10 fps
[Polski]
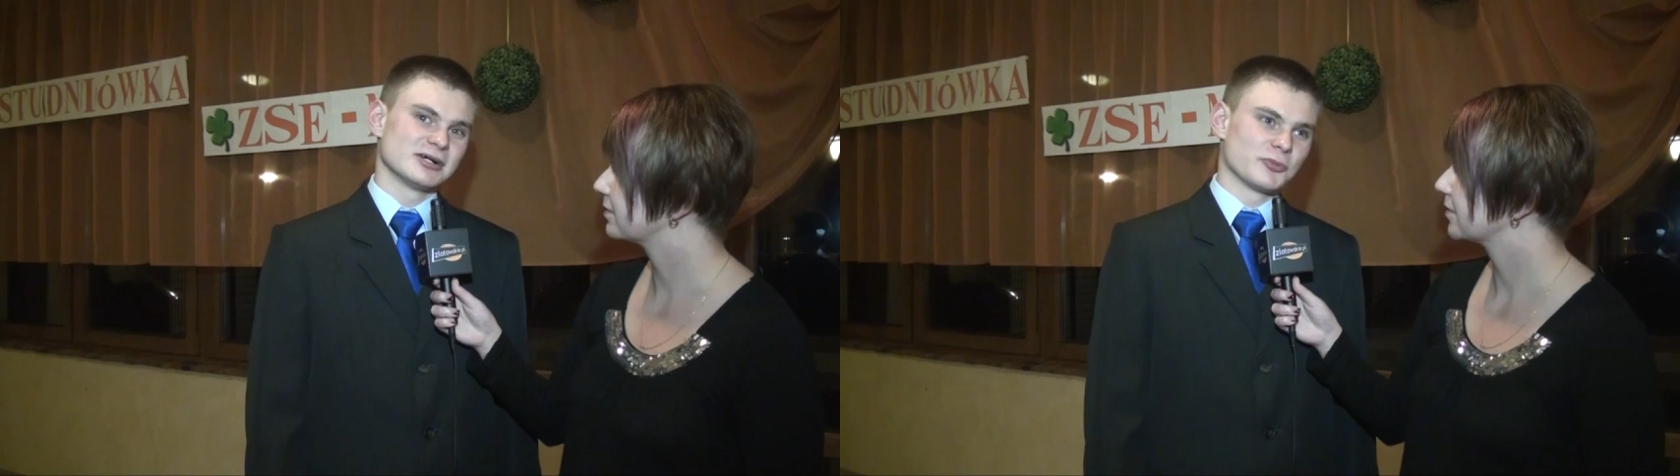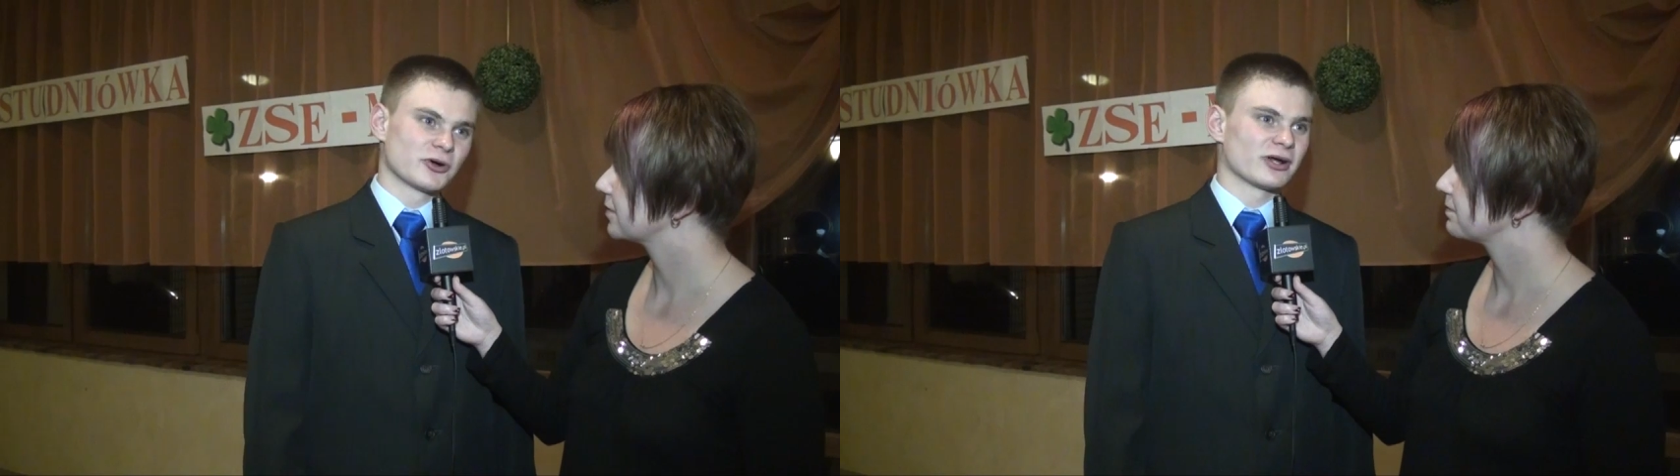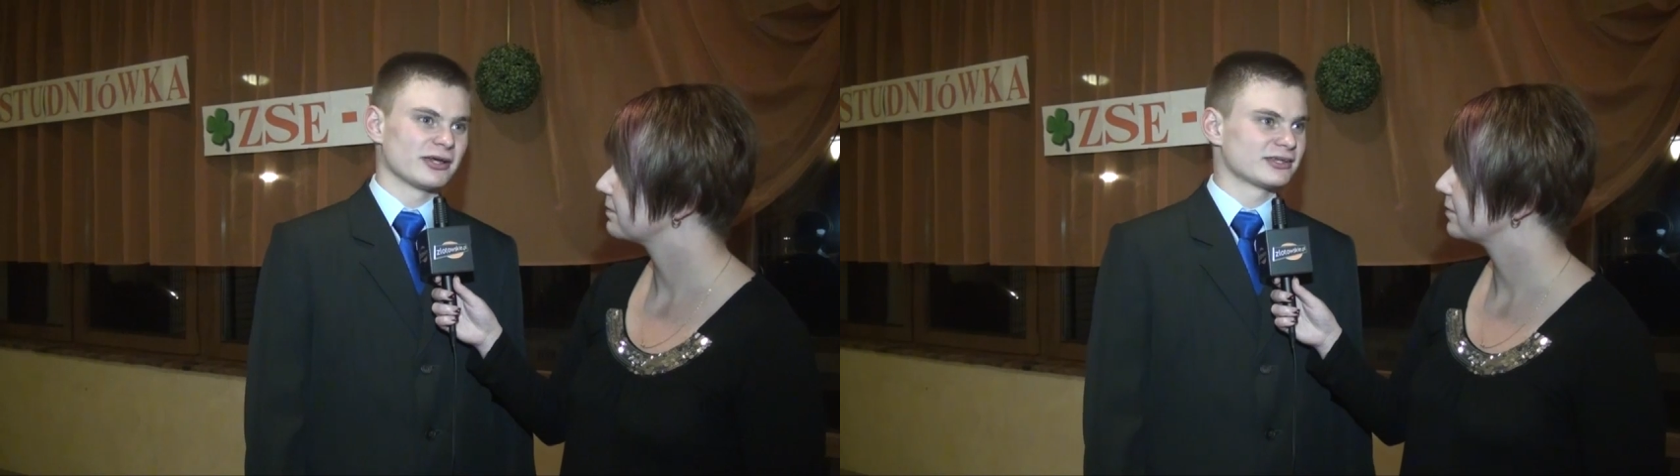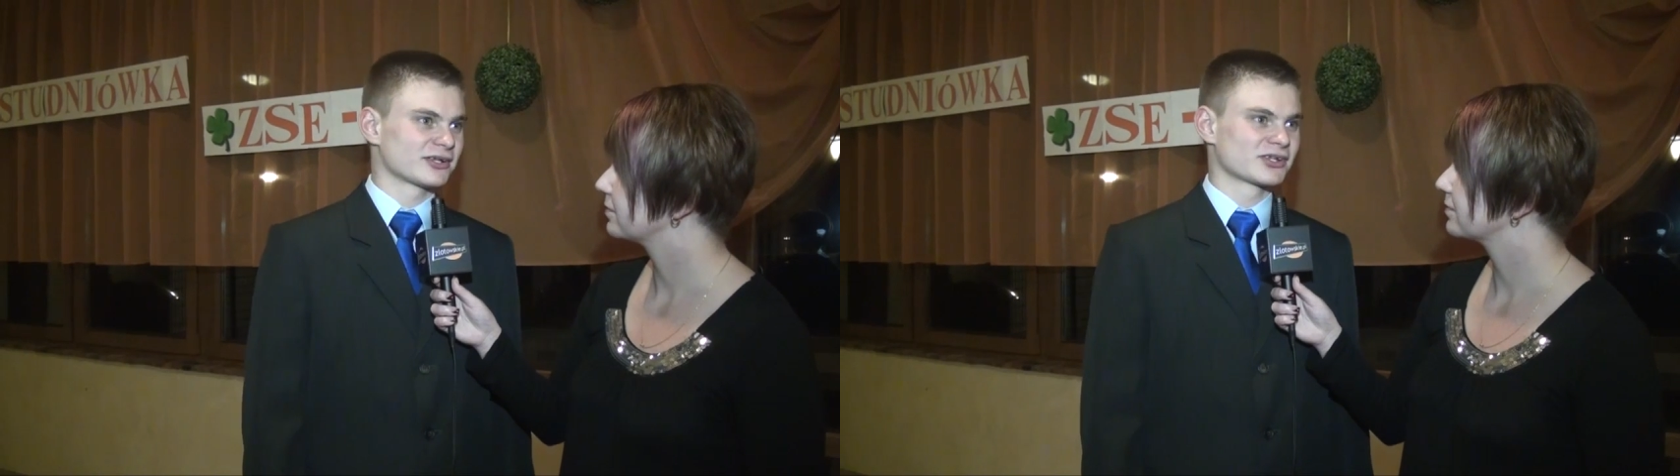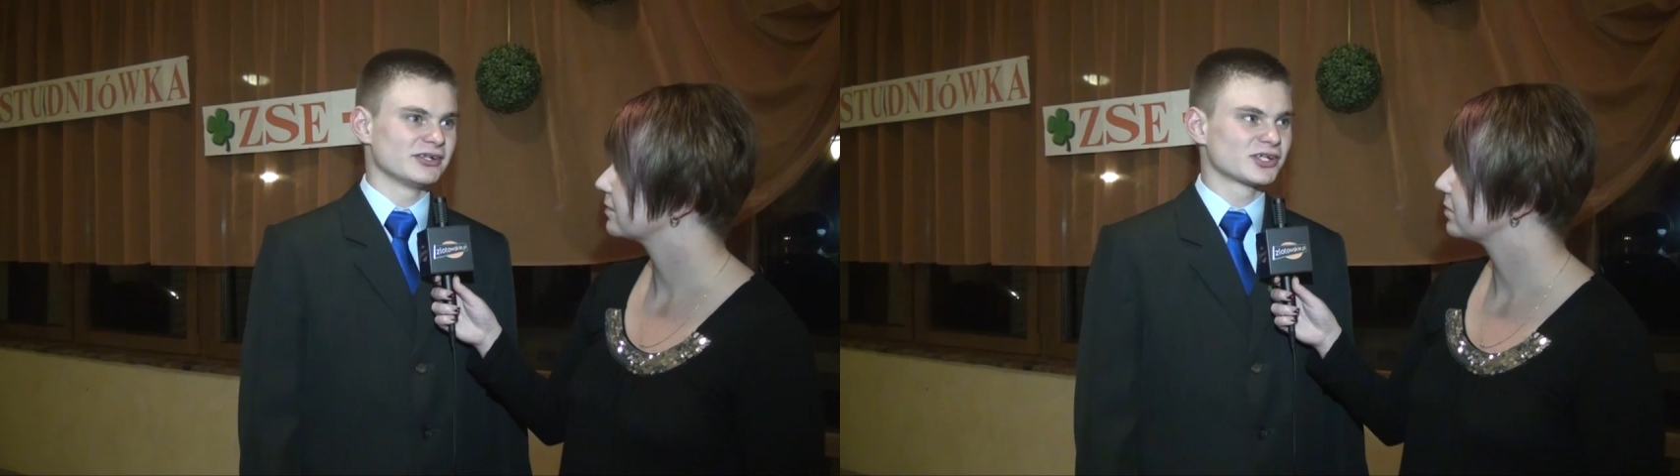po kolei
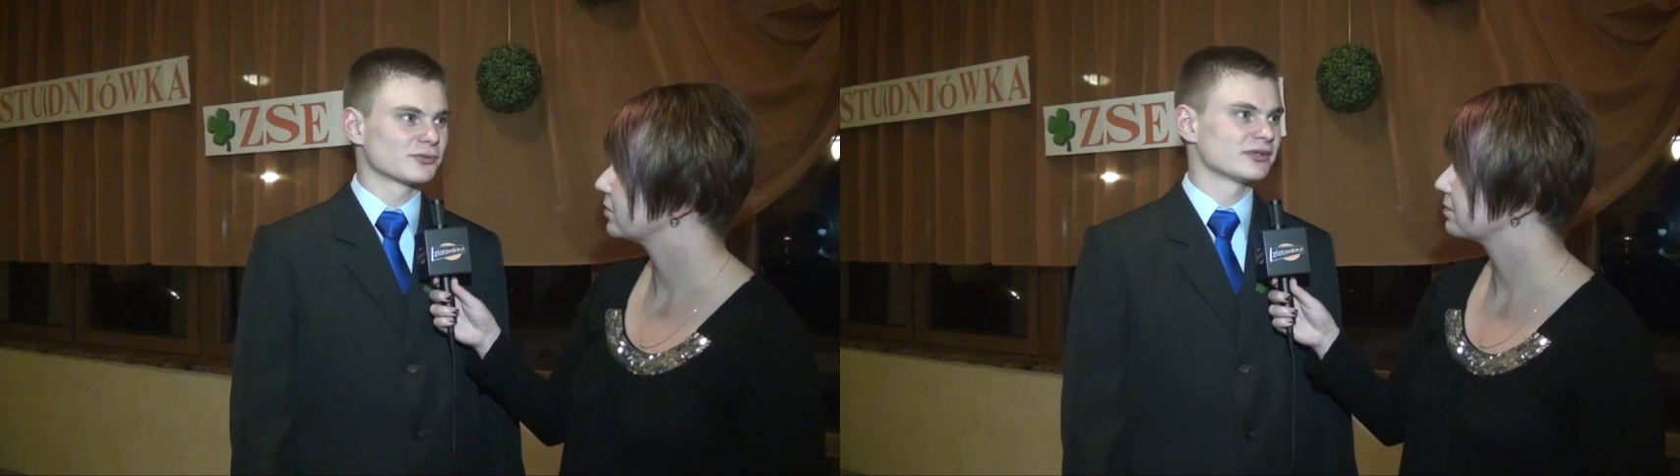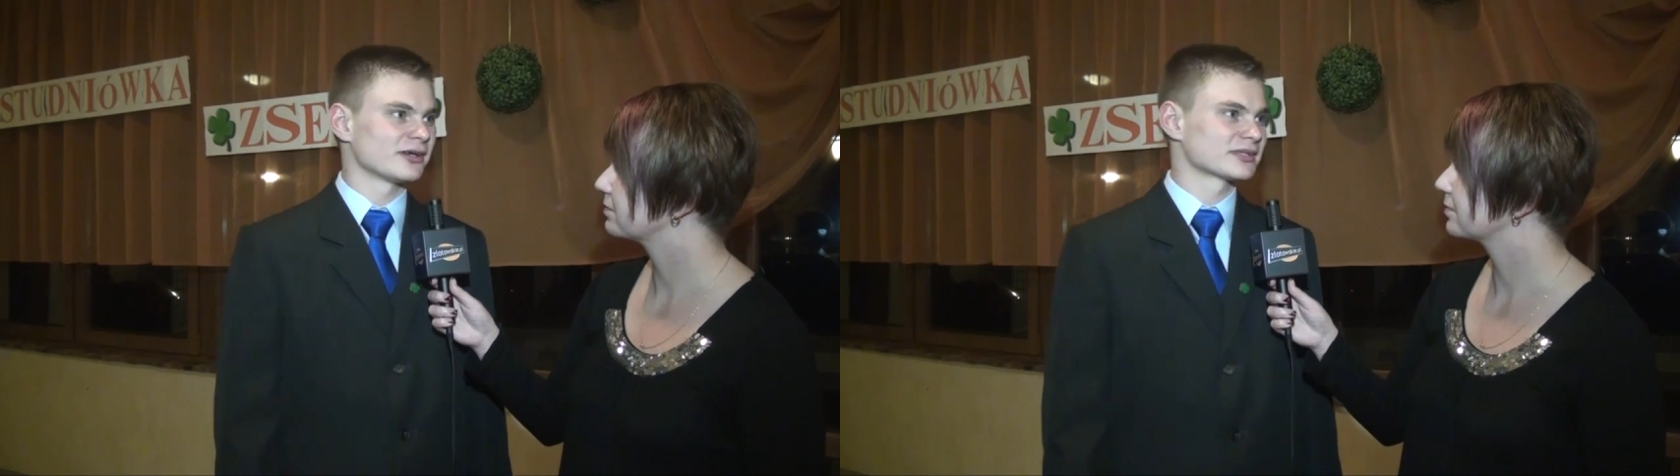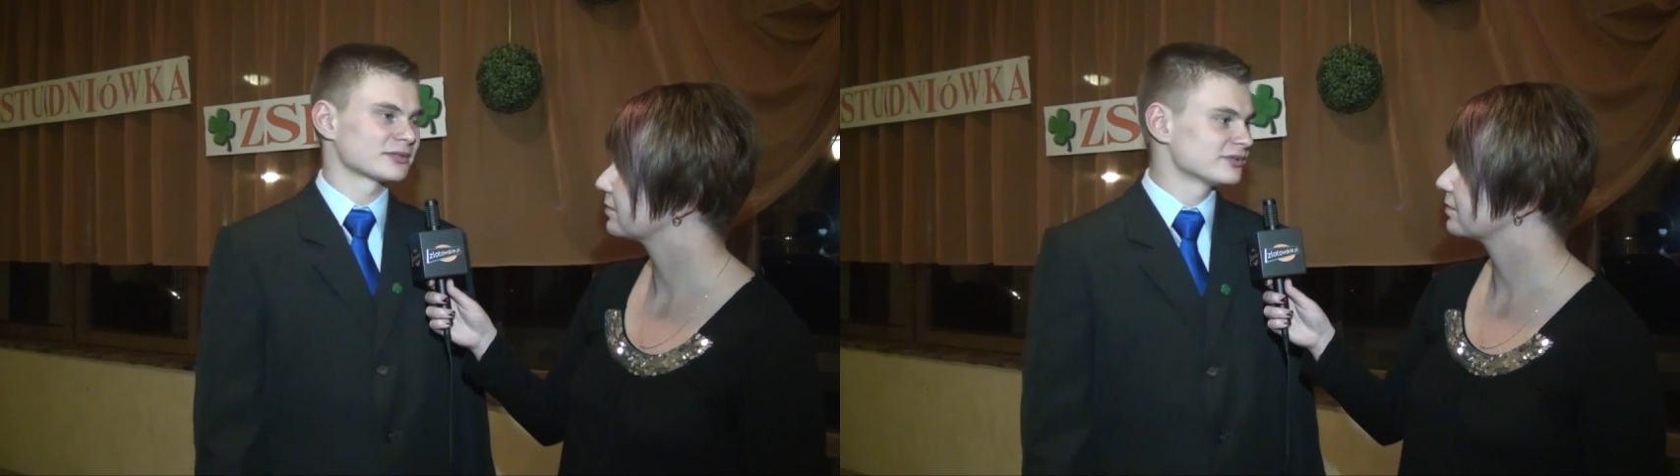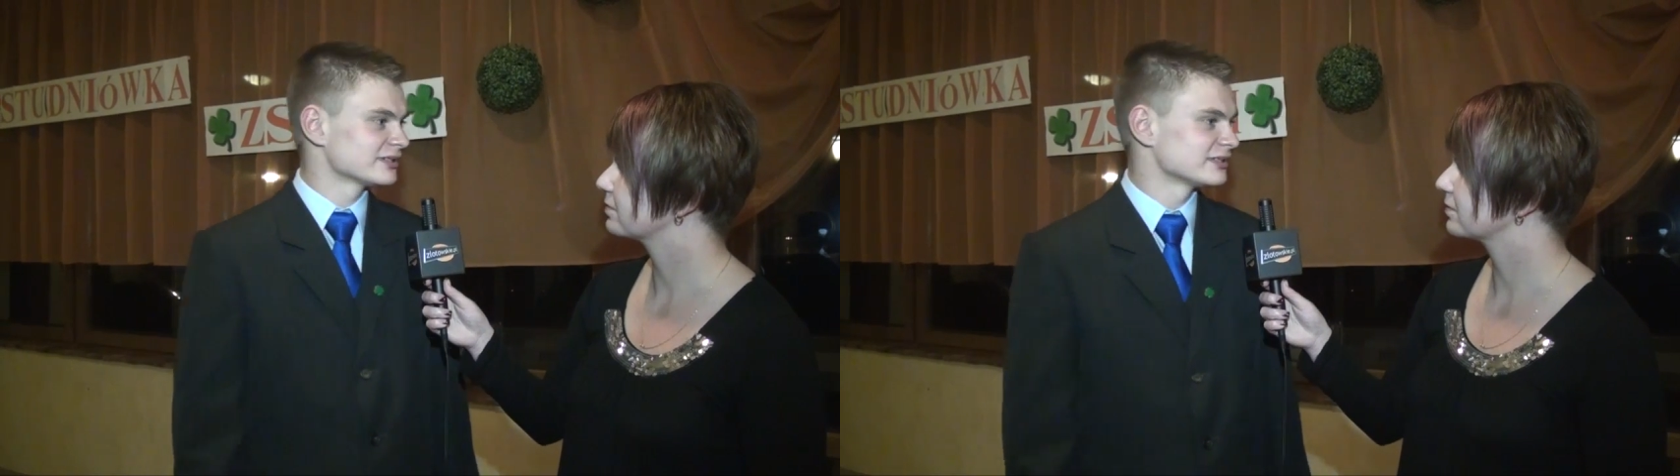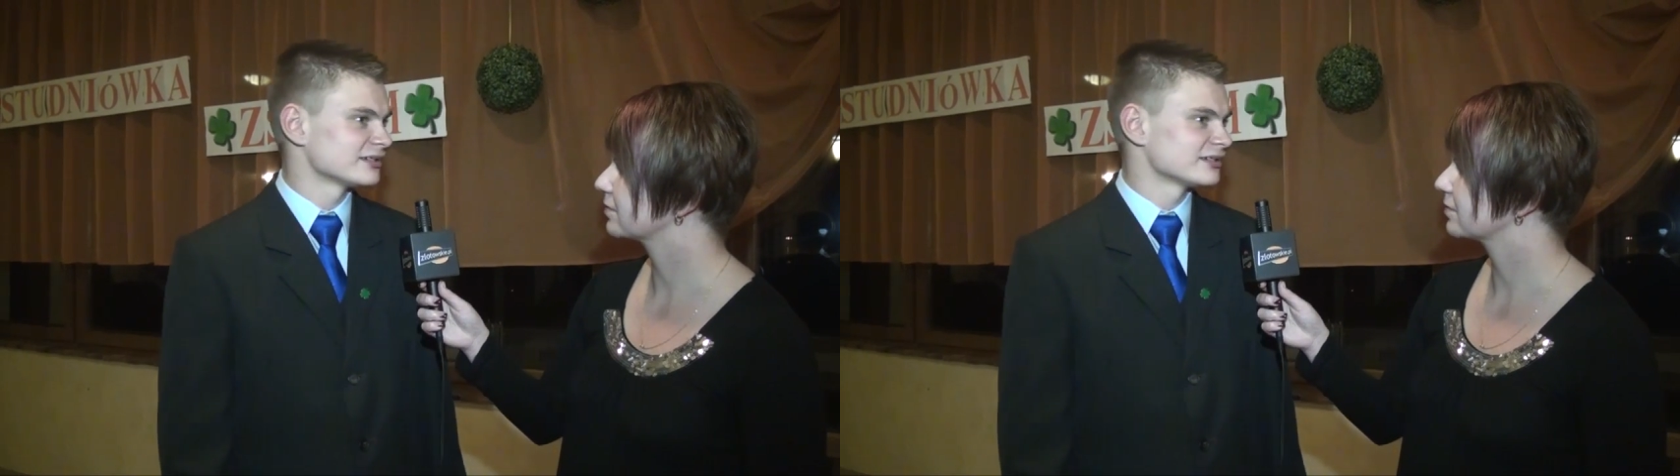tańczyliśmy, tam sobie